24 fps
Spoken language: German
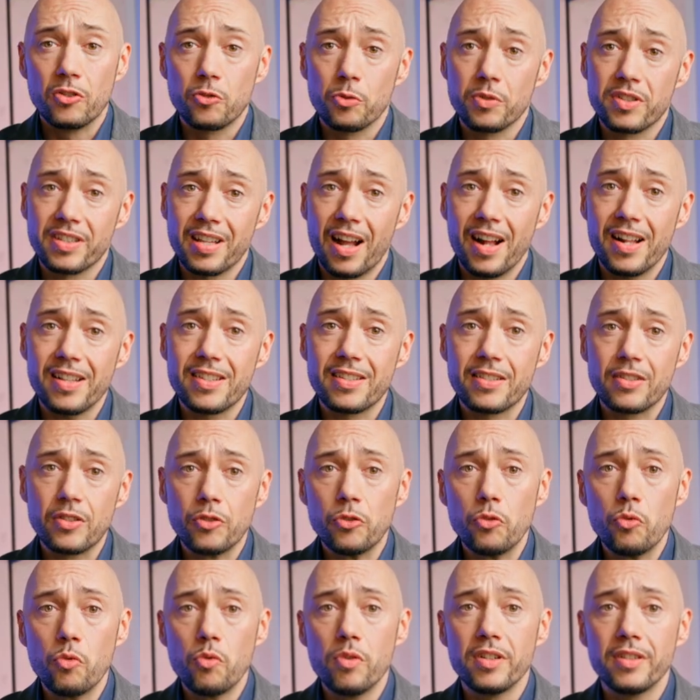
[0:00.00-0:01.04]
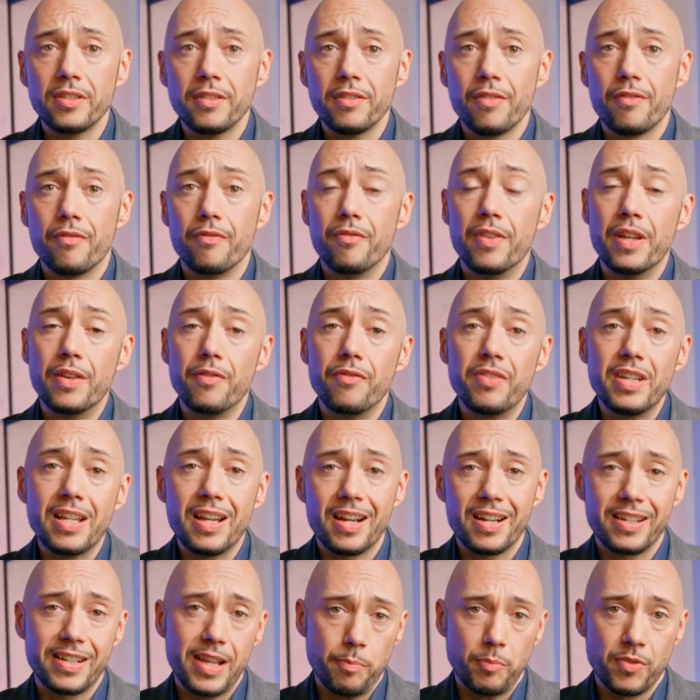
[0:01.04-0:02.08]
du zahlst nur, wenn wir
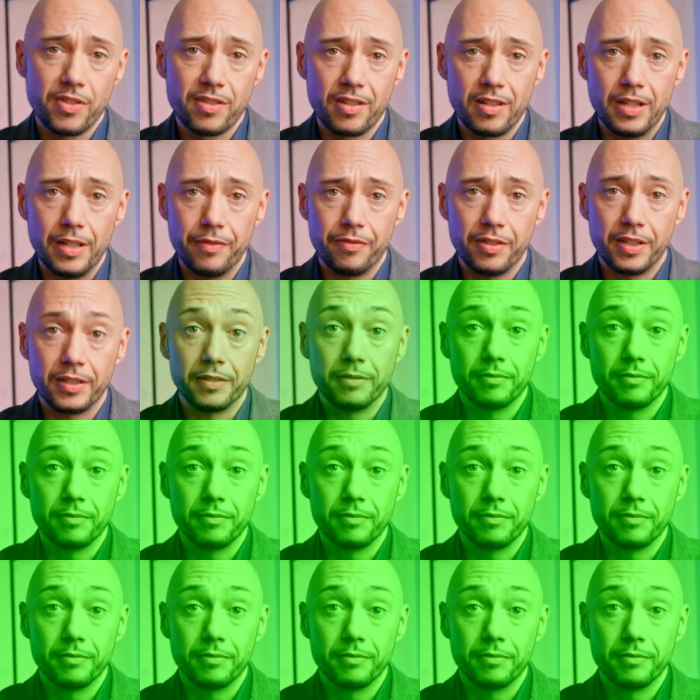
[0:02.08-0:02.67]
Ergebnisse liefern.